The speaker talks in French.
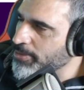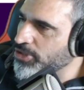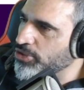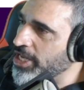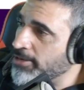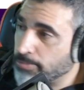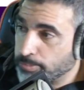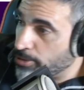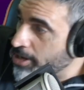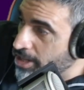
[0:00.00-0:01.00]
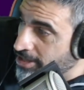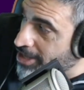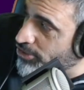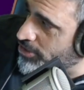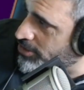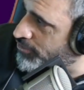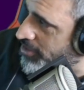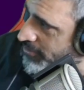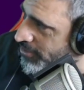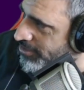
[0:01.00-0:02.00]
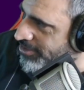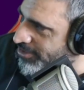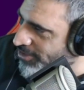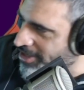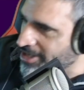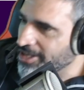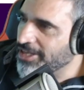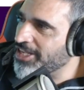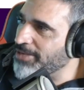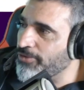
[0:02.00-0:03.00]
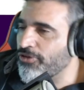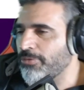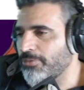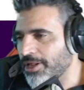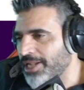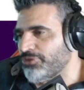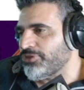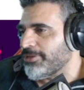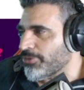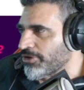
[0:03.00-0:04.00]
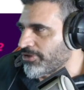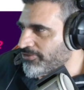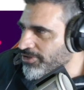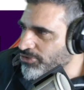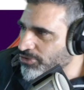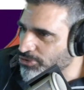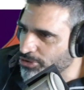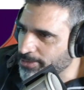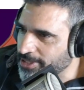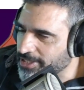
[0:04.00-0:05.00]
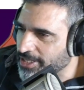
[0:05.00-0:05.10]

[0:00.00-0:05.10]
je gagne Plein d'argent si tu fais des mmh. ventes. OK Qui me forme Là, tu te débrouilles. Va sur YouTube, etc.